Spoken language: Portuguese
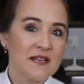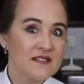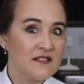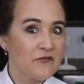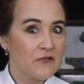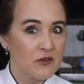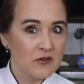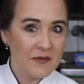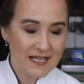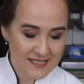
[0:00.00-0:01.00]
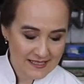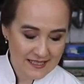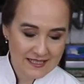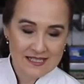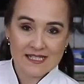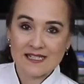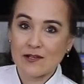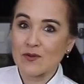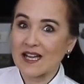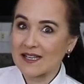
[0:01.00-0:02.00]
Mas se for uma receita
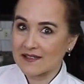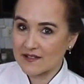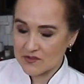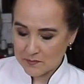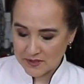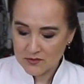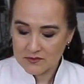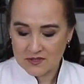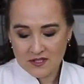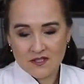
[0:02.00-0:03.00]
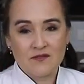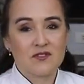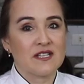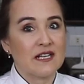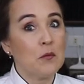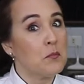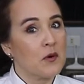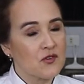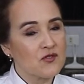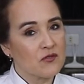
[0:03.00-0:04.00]
salgada de pão, você não
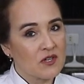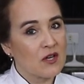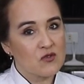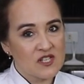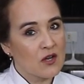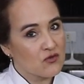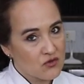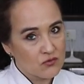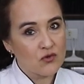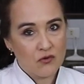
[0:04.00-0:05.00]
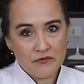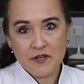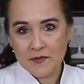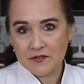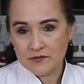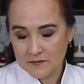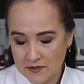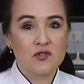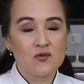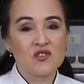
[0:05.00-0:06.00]
pode colocar o sal junto com o fermento,
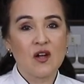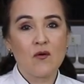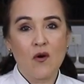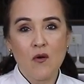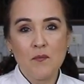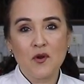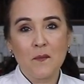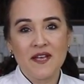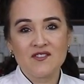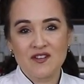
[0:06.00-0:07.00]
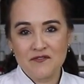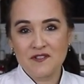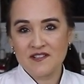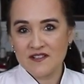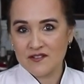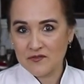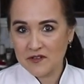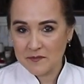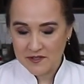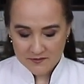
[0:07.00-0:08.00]
porque o sal compromete a eficiência
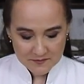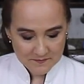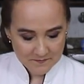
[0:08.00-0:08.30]
do fermento.